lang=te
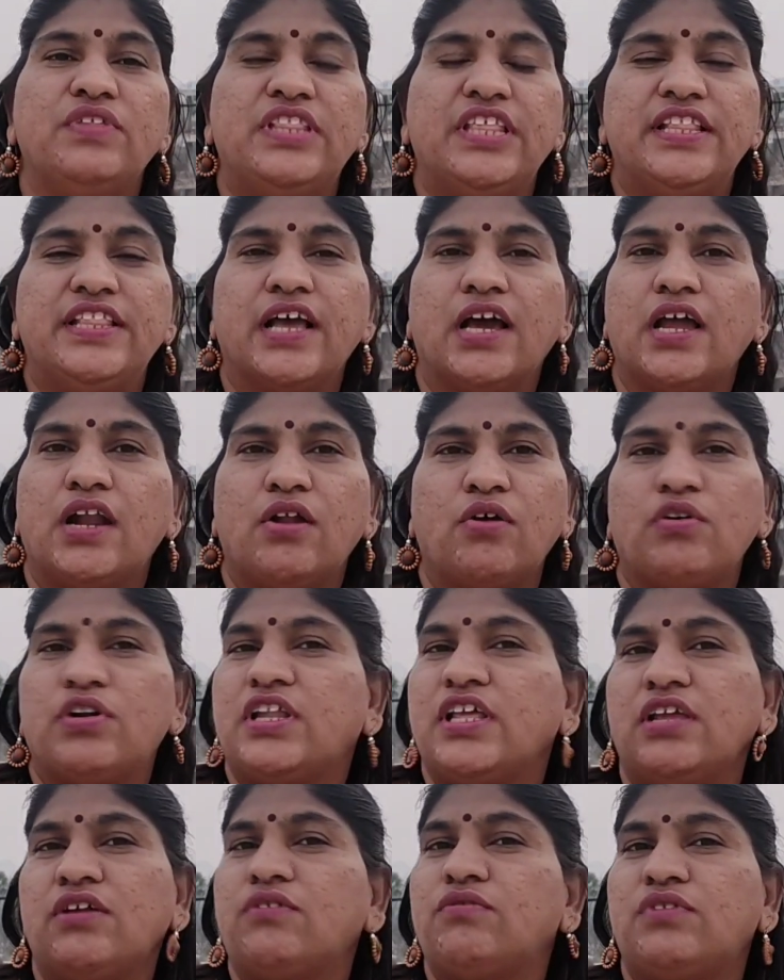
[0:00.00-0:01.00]
దీని దగ్గర
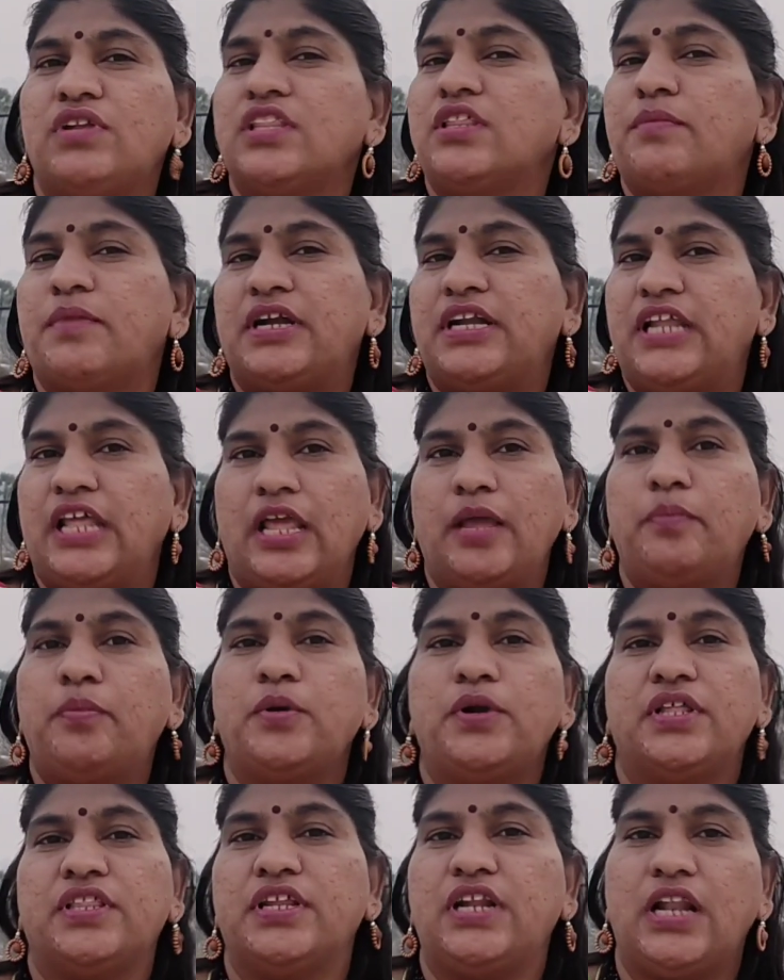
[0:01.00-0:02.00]
ఒకటి ఉంటుంది అన్నమాట టేప్
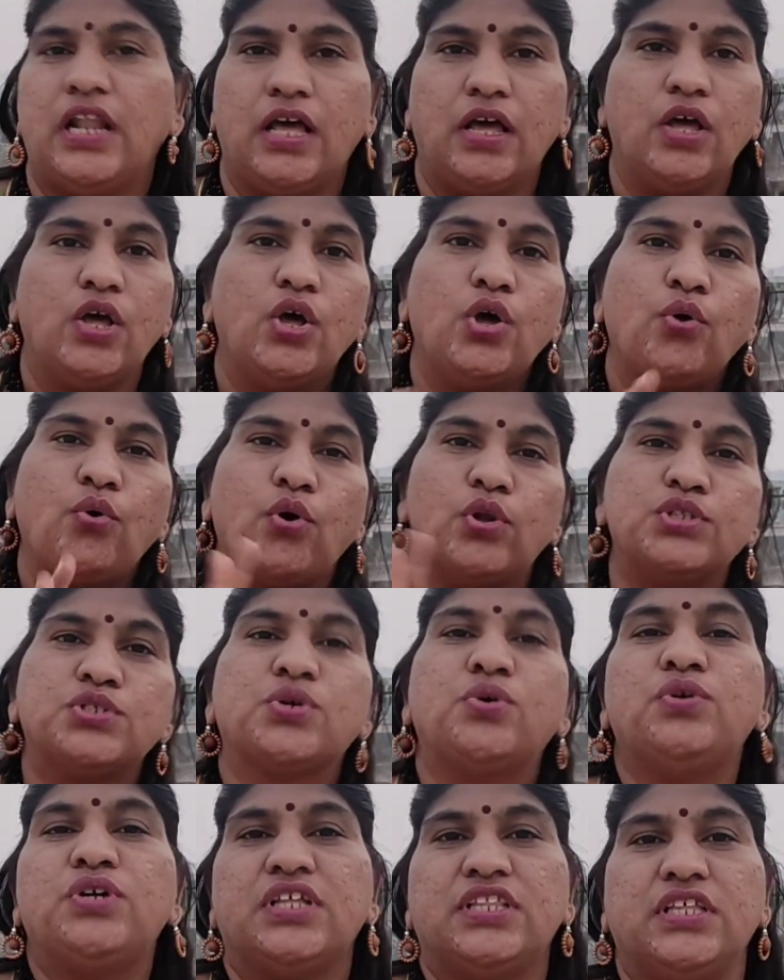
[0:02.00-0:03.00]
ఉంటుంది ఇట్లా
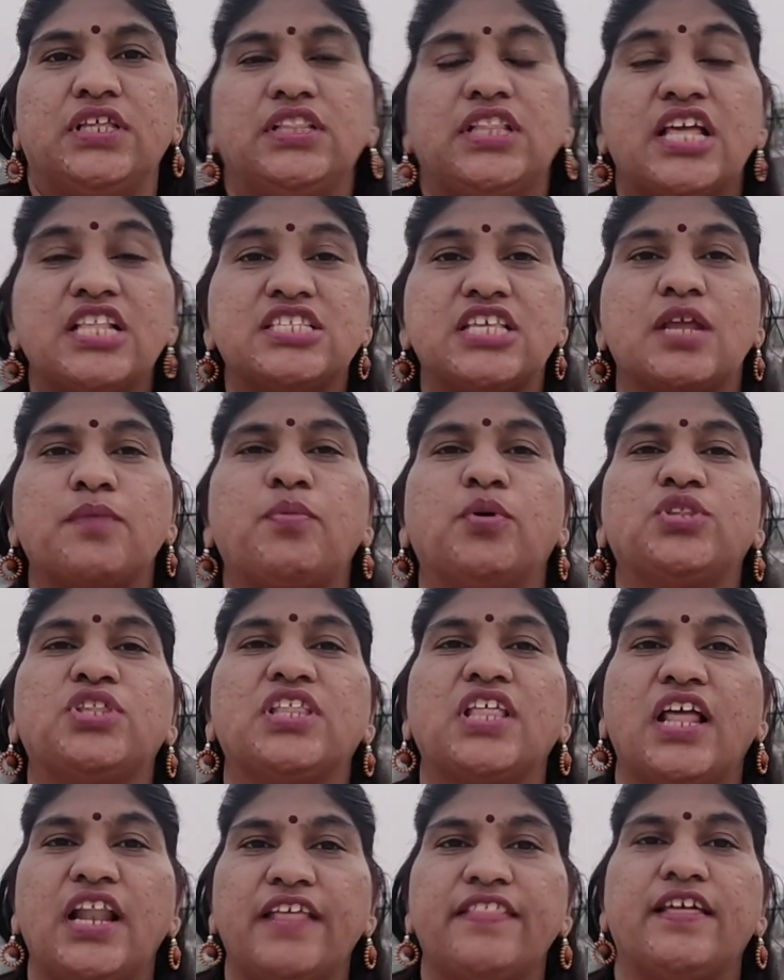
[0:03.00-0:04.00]
కొలుసుకుంటుంది దానికి
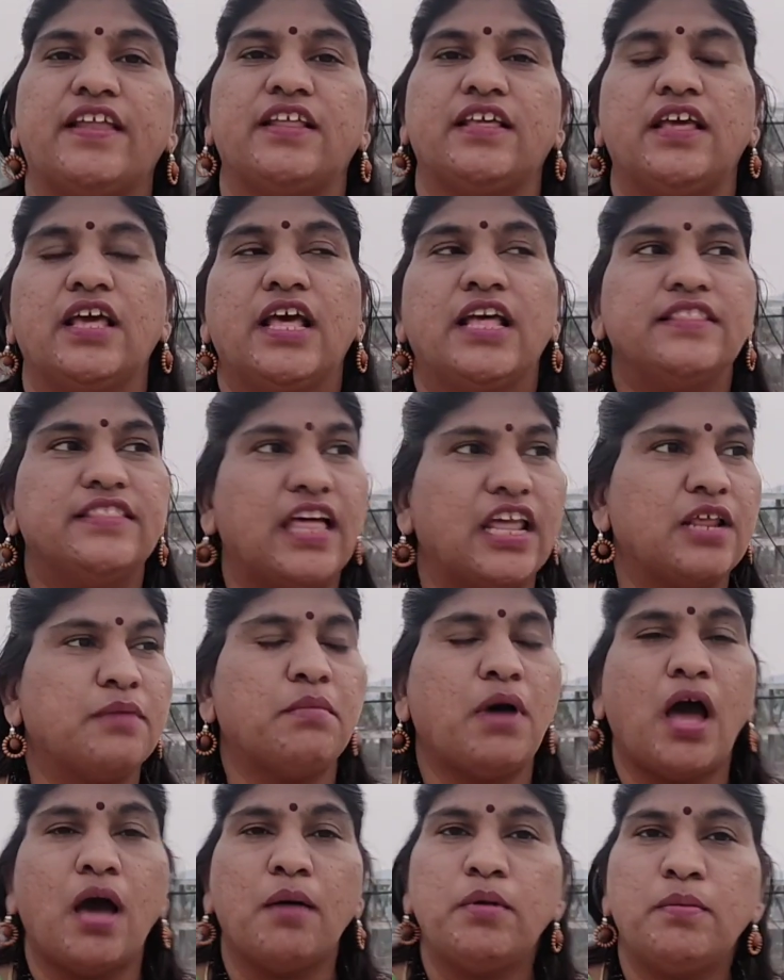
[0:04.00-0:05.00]
సరిపోతుందా లేదని దానికి
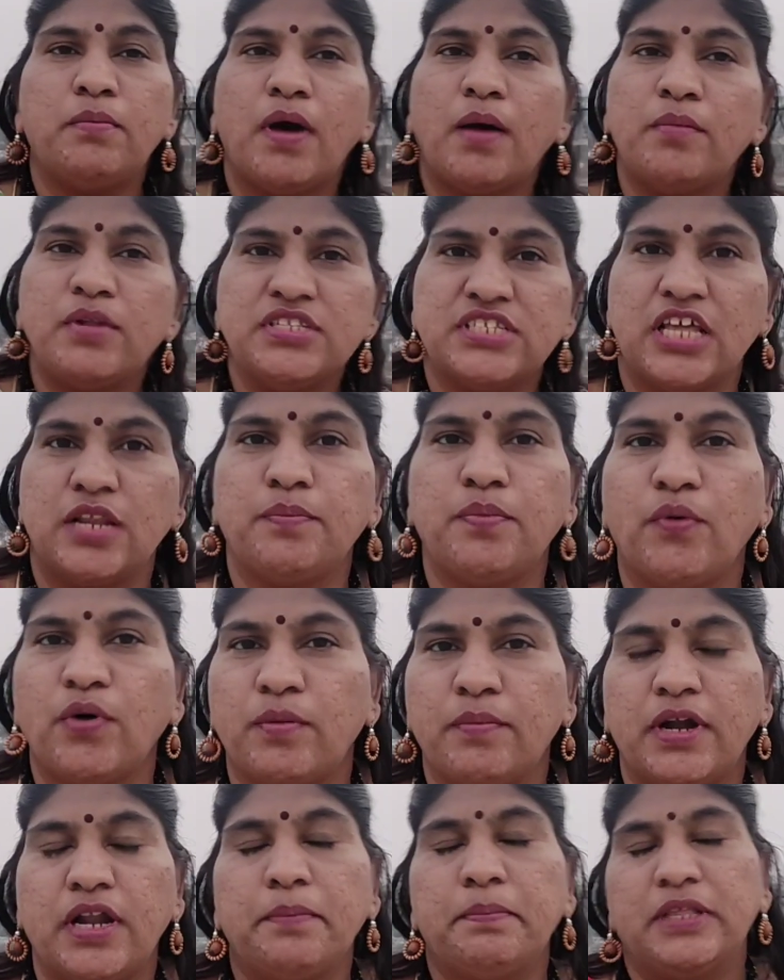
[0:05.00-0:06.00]
మామూలు మామూలు సరిపోవు
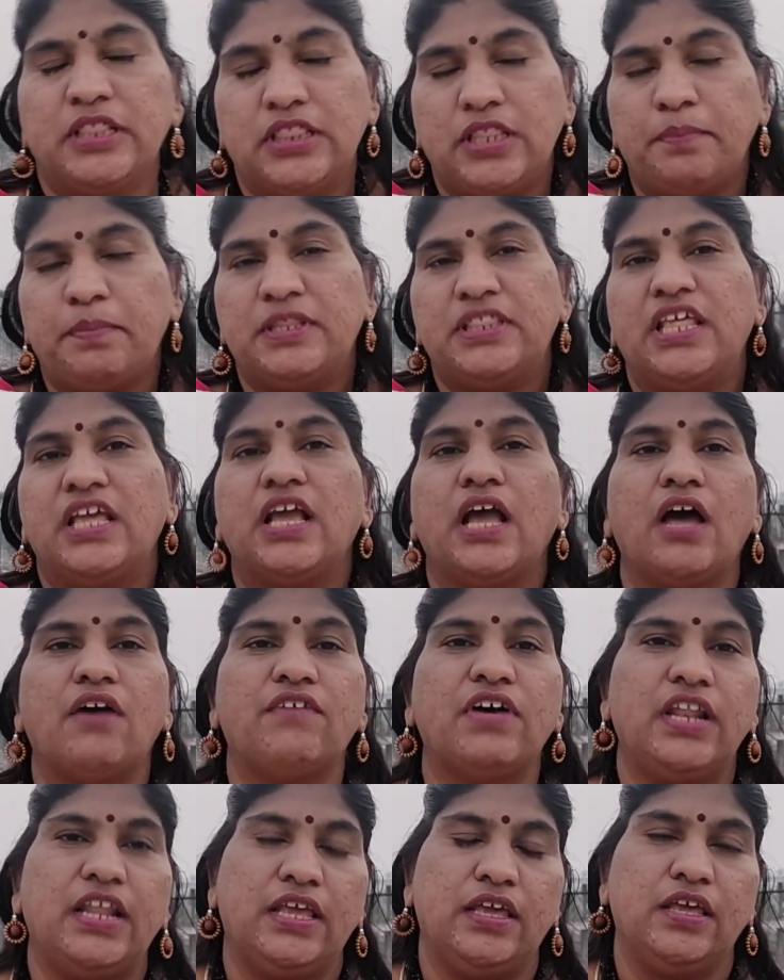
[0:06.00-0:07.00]
అనమాట పెద్ద పెద్దవి
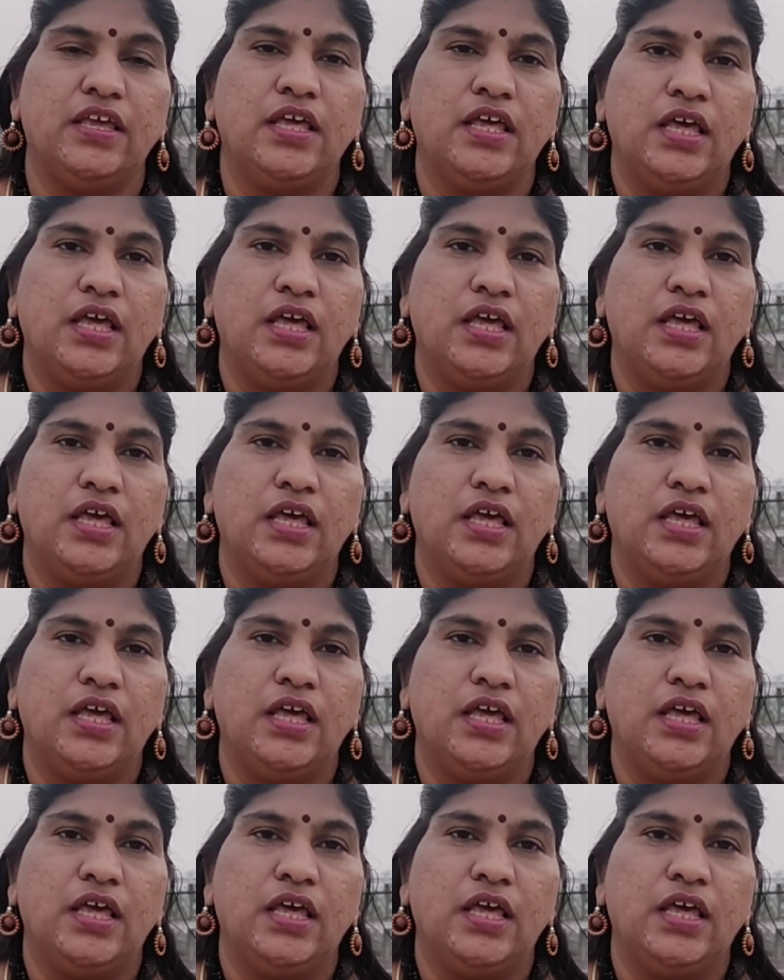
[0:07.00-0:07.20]
కావాలి